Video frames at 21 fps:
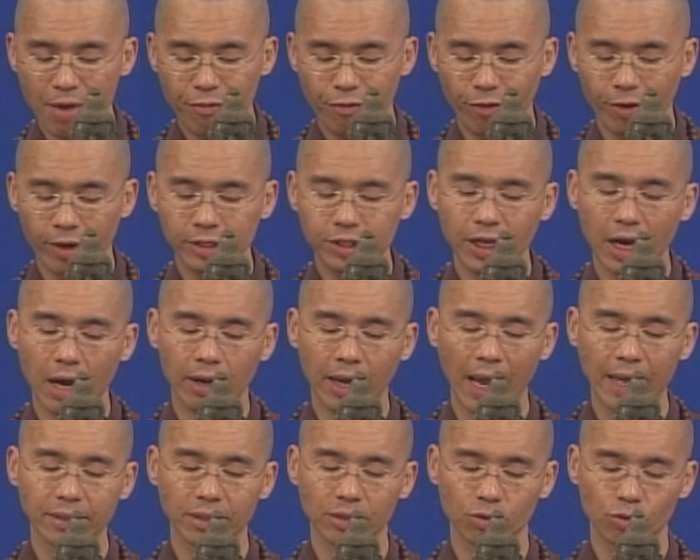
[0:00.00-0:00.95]
大概
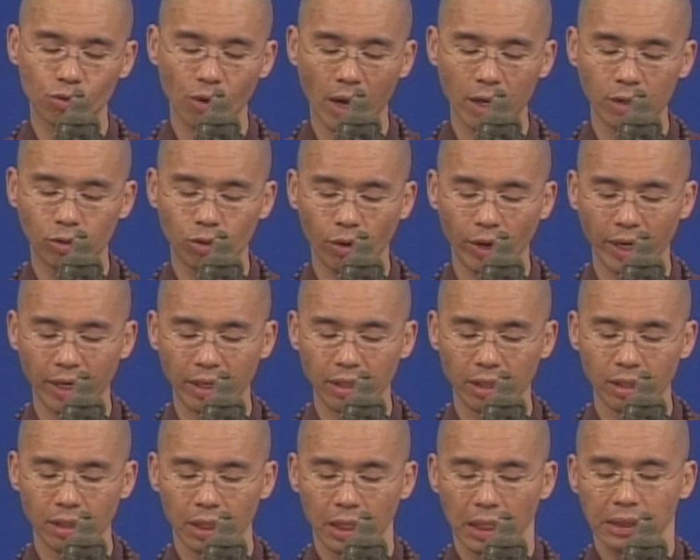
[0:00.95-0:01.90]
佛教开始衰
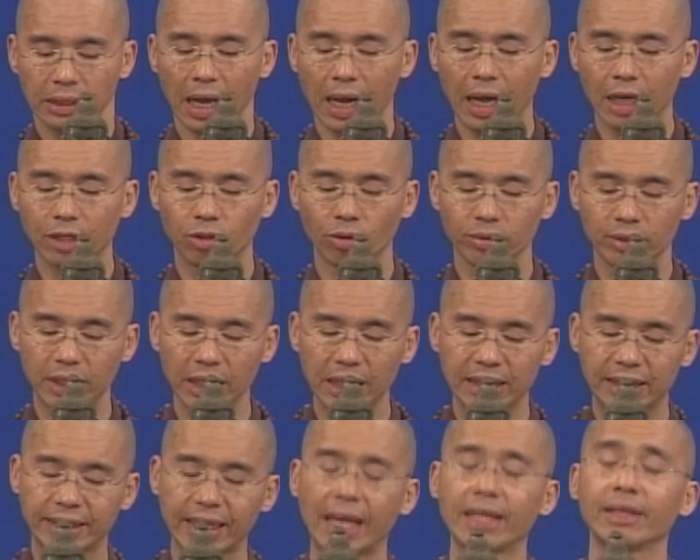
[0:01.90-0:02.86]
退呢？大概
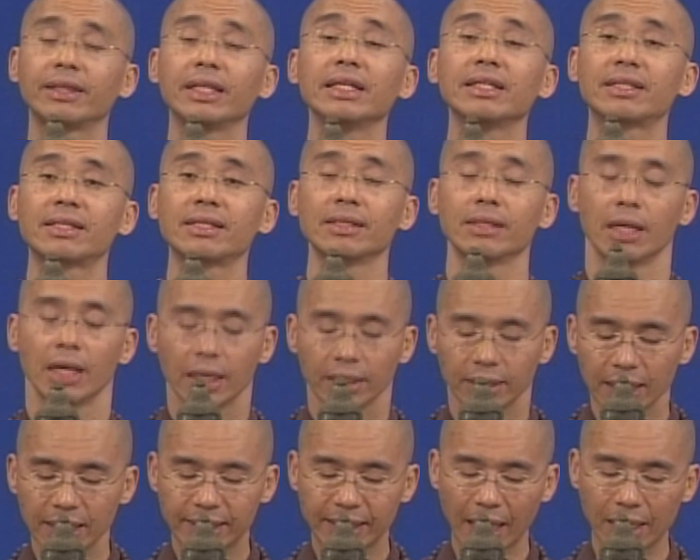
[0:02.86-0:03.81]
从第三、第
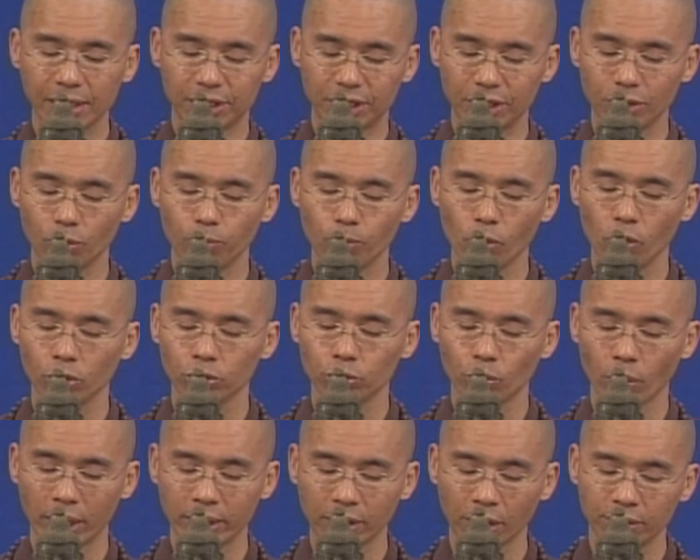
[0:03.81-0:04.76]
四、第三期
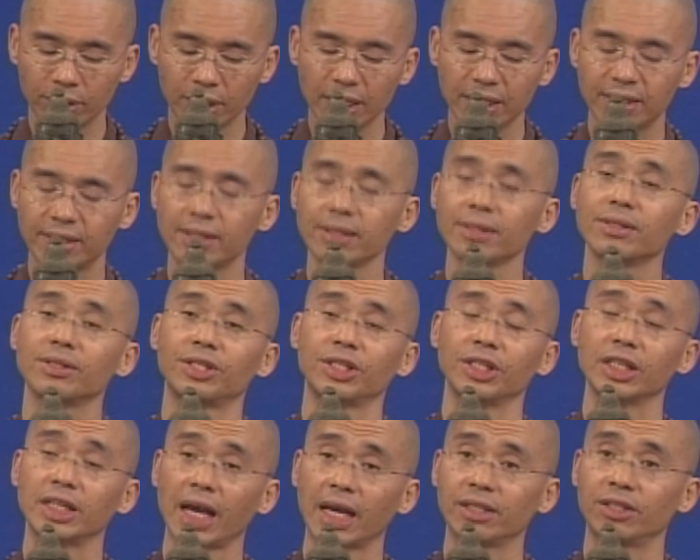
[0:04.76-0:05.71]
末端到第
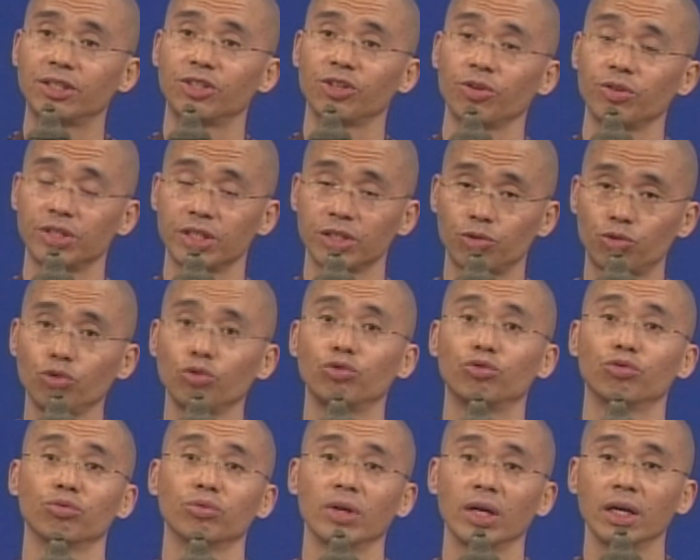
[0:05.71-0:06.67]
四期开始就已
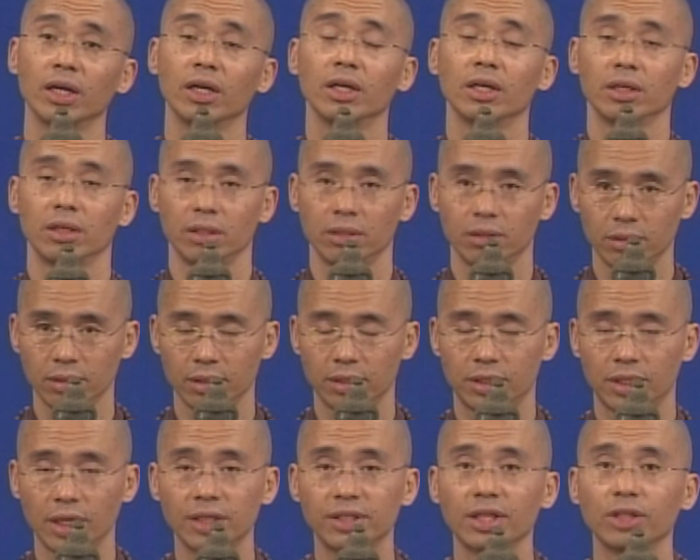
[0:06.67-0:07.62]
经具足了，
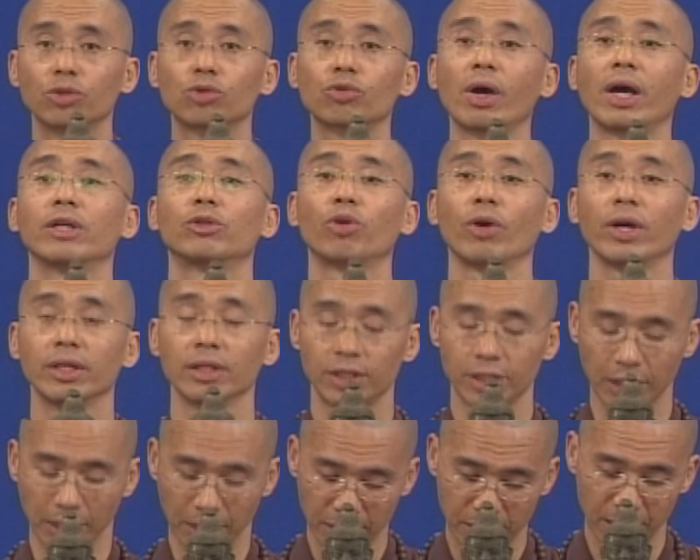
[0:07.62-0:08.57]
渐渐衰
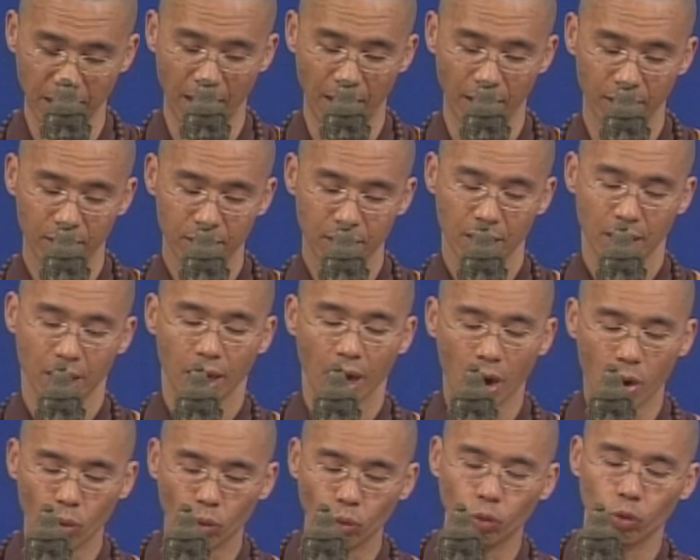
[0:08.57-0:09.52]
退的形象。
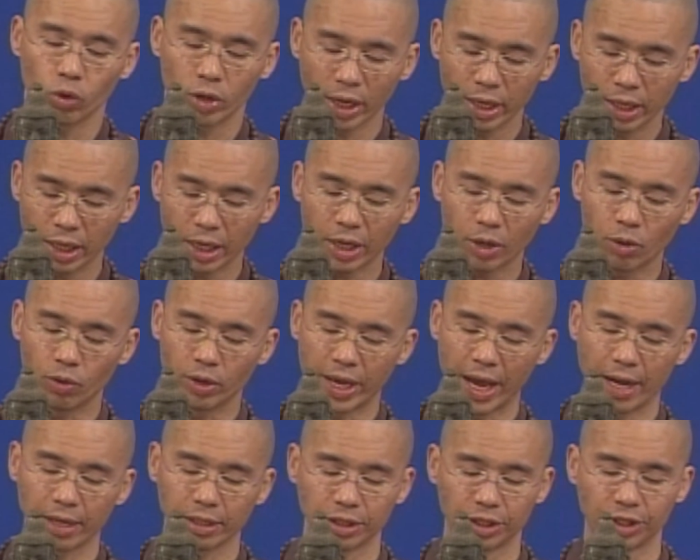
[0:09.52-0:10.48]
而五
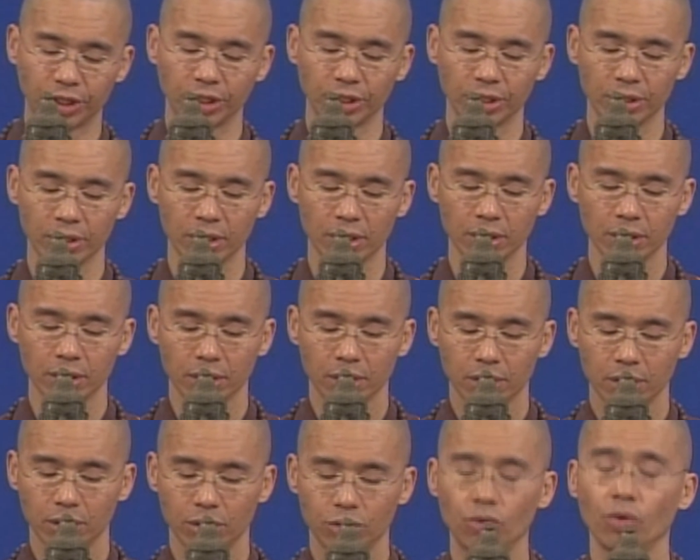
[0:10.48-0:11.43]
跟六两期
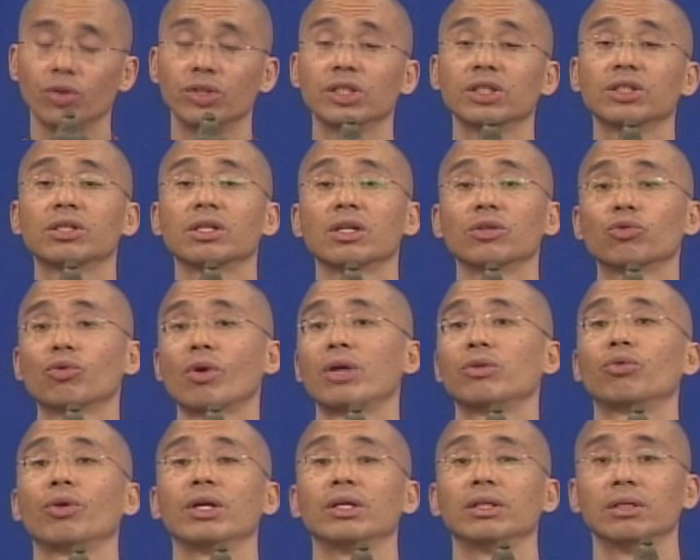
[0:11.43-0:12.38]
呢，就已经
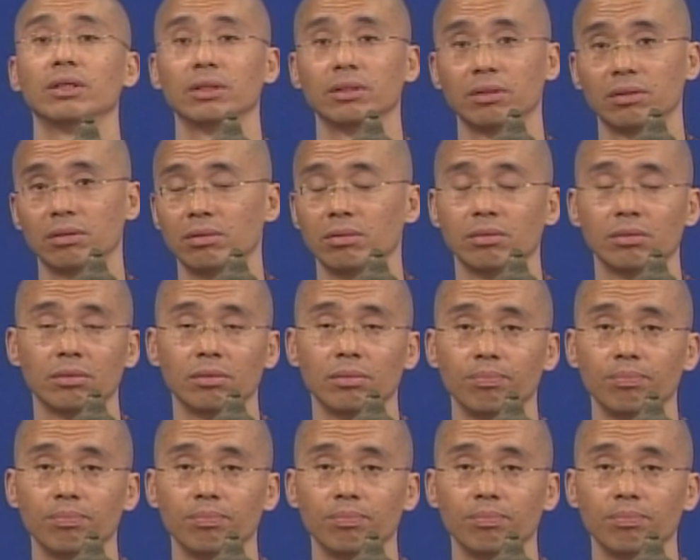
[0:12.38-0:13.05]
是一个衰退的